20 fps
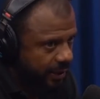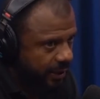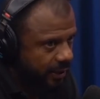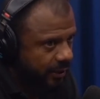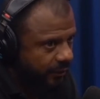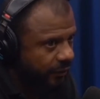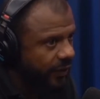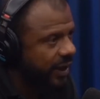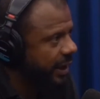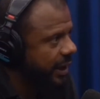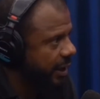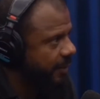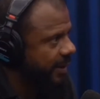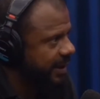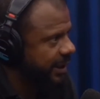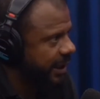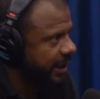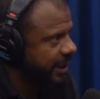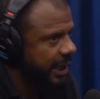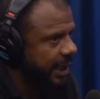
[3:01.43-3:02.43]
Fica numa
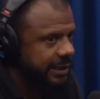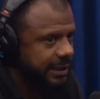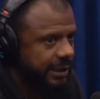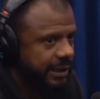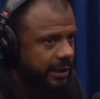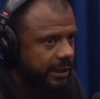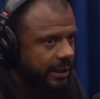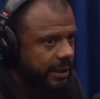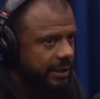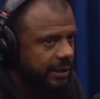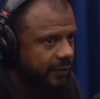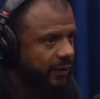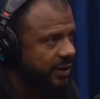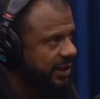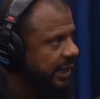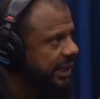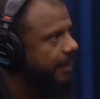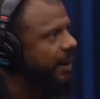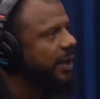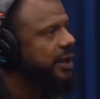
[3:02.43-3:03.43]
cena dessa? Não. Se
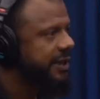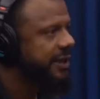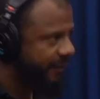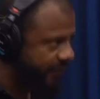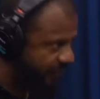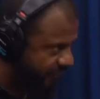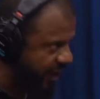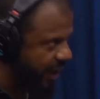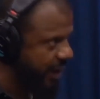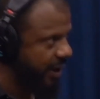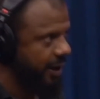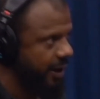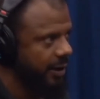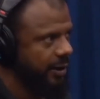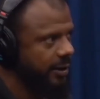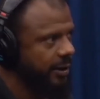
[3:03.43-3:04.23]
você trabalha, você fica. Eu